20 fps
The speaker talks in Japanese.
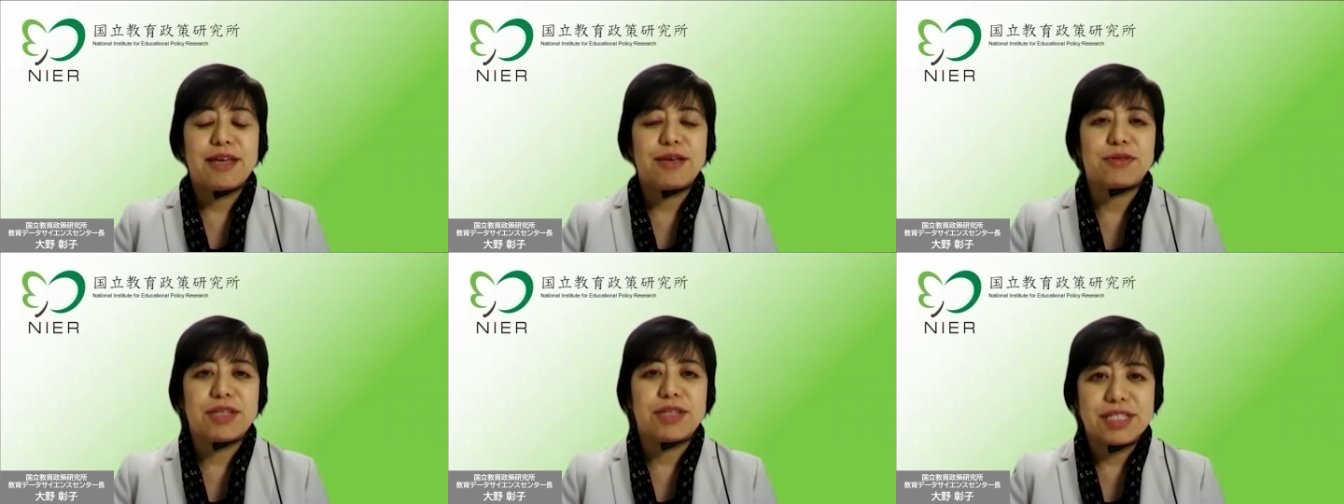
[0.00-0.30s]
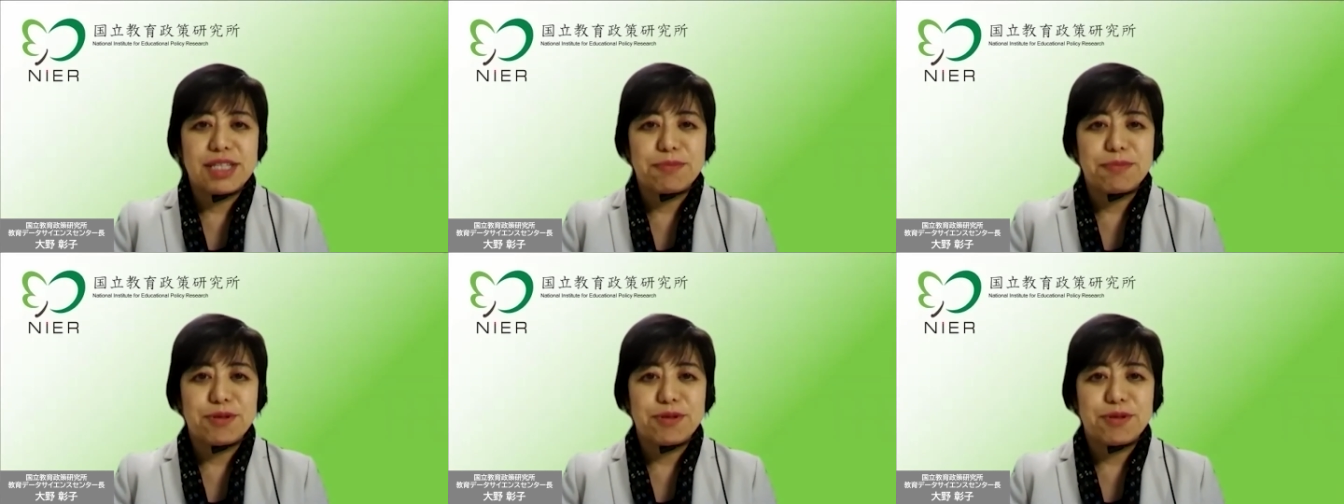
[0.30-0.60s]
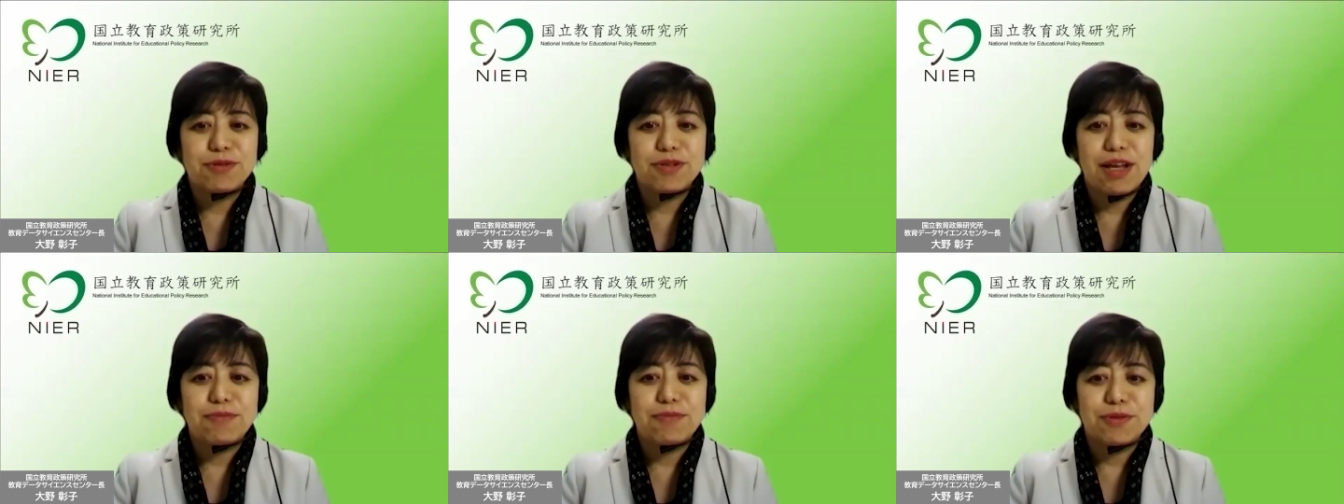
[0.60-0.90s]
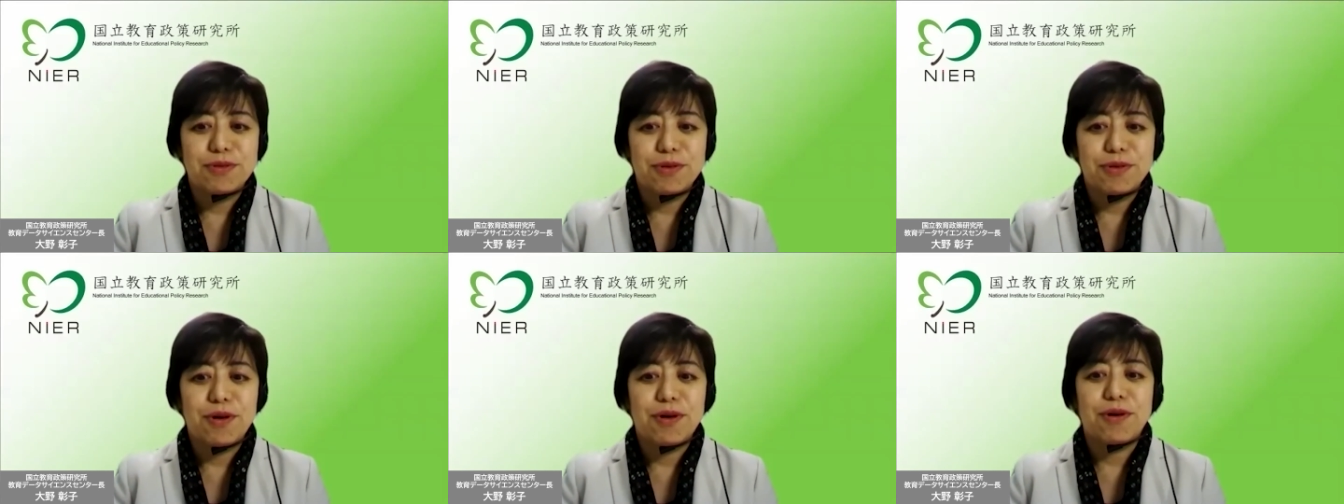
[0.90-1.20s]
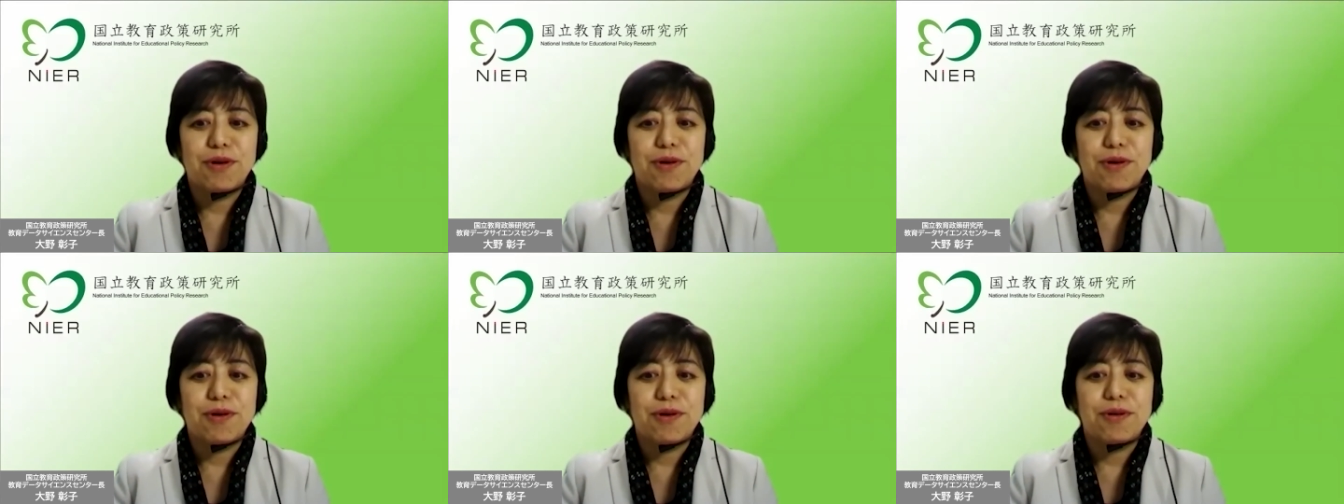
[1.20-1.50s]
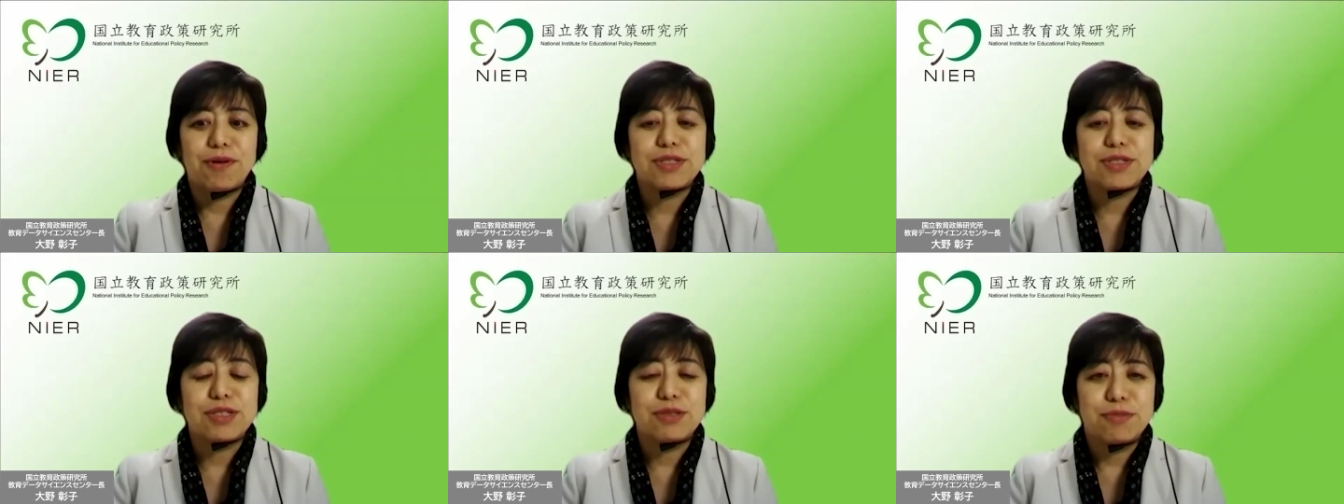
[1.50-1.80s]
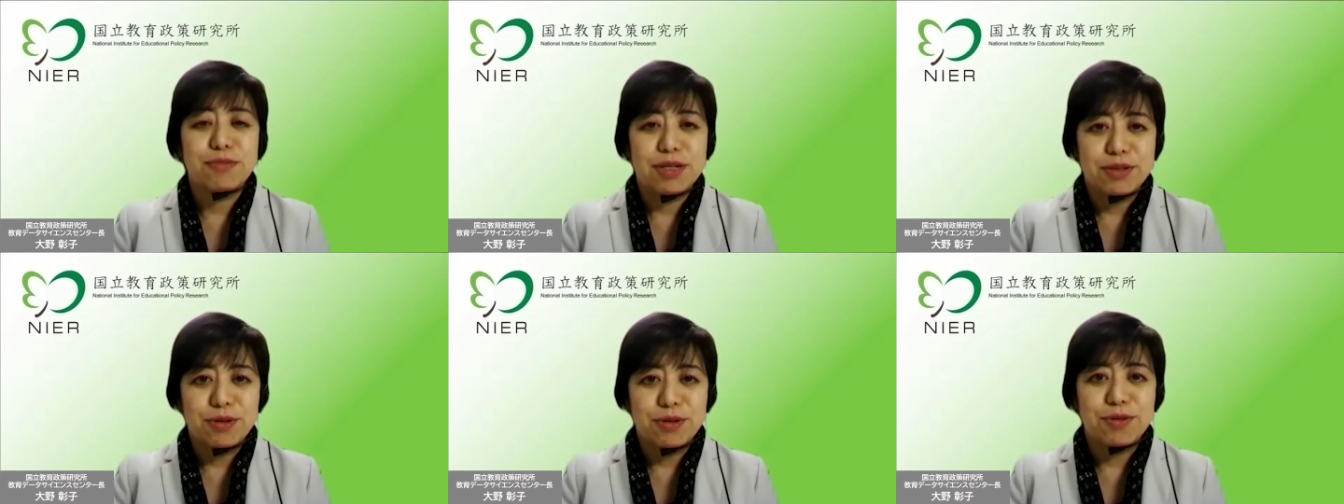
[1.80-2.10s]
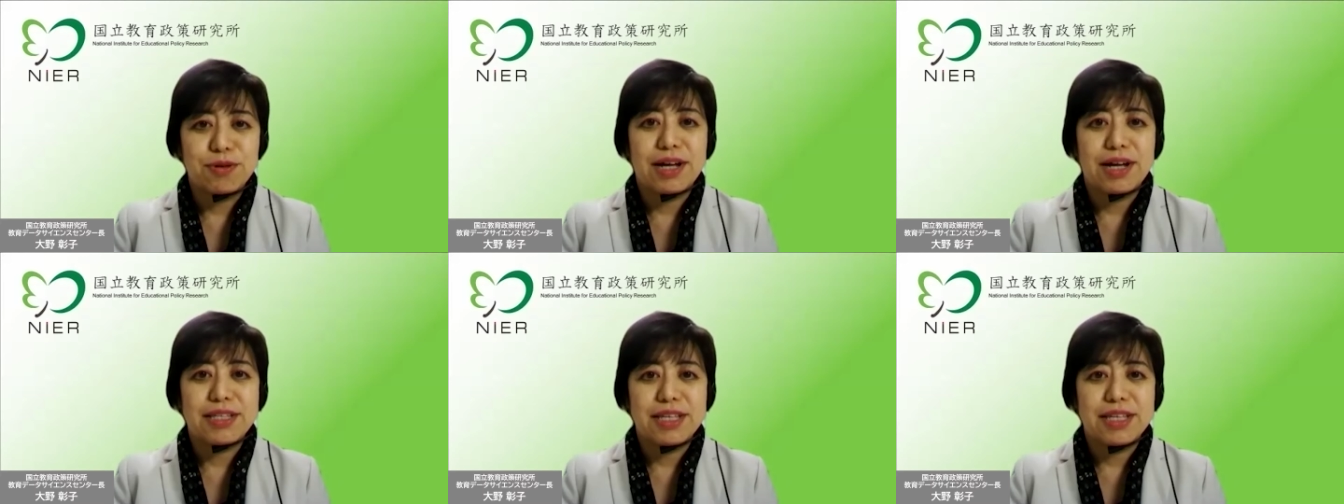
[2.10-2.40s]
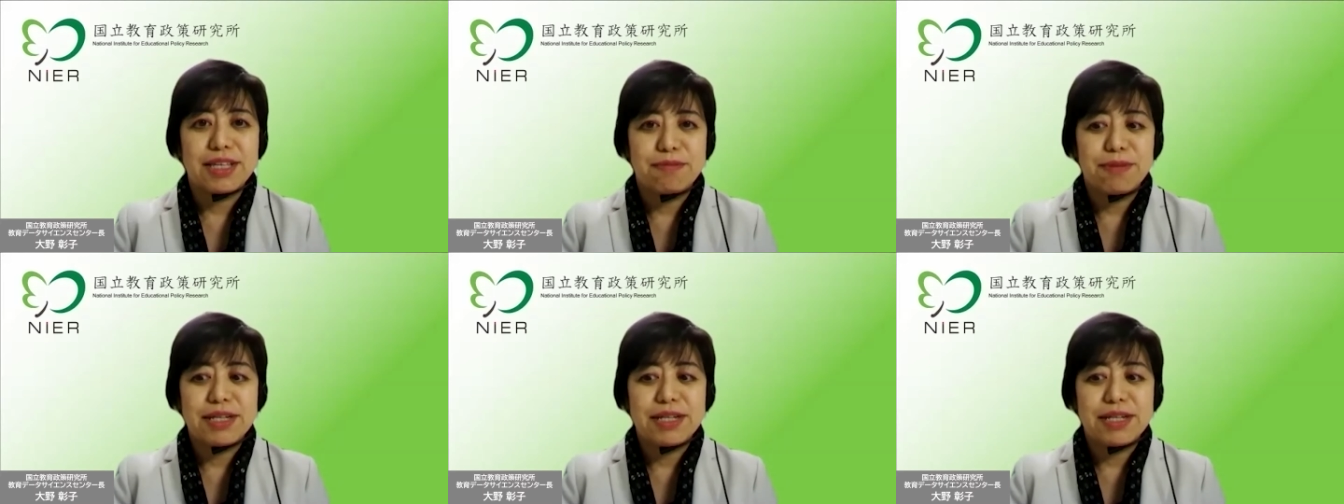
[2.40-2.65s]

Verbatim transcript: 予定したプログラムを進めることができ